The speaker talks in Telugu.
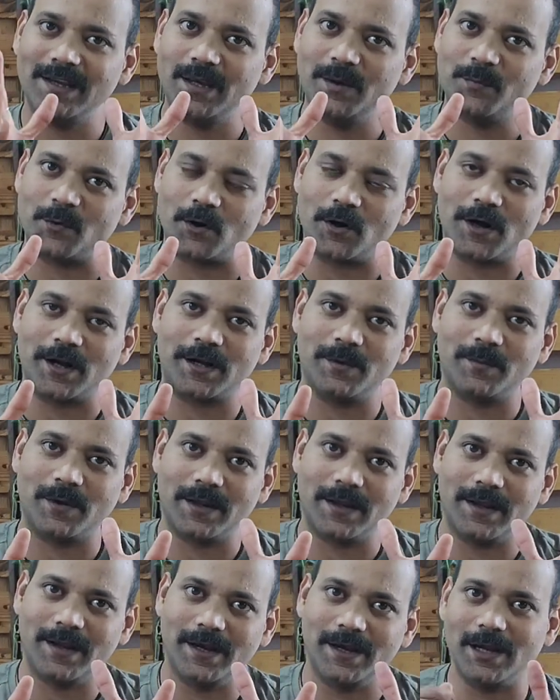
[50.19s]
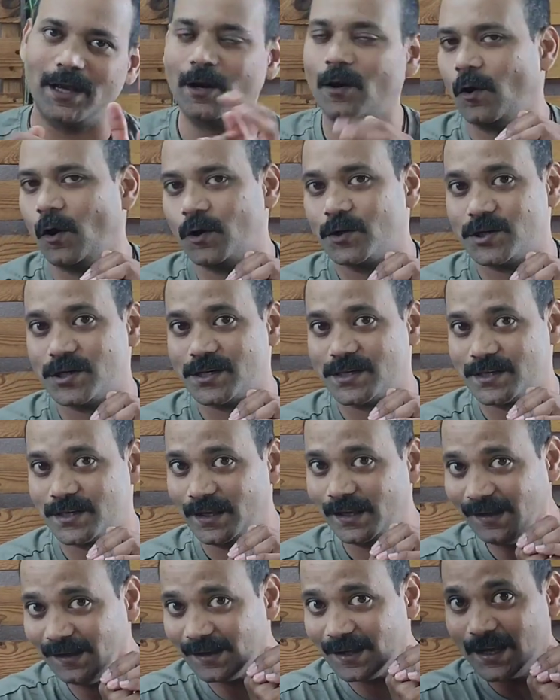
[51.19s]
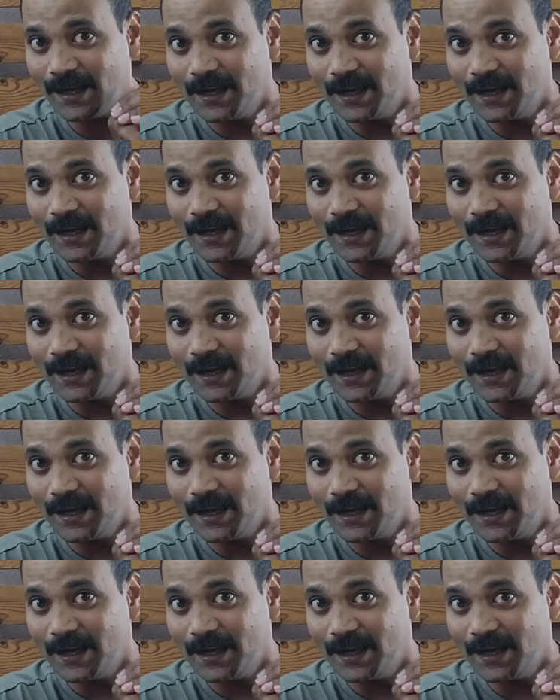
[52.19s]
ఈ ప్రోడక్ట్ని మనకి ఇండియాలో లాంచ్ చేసింది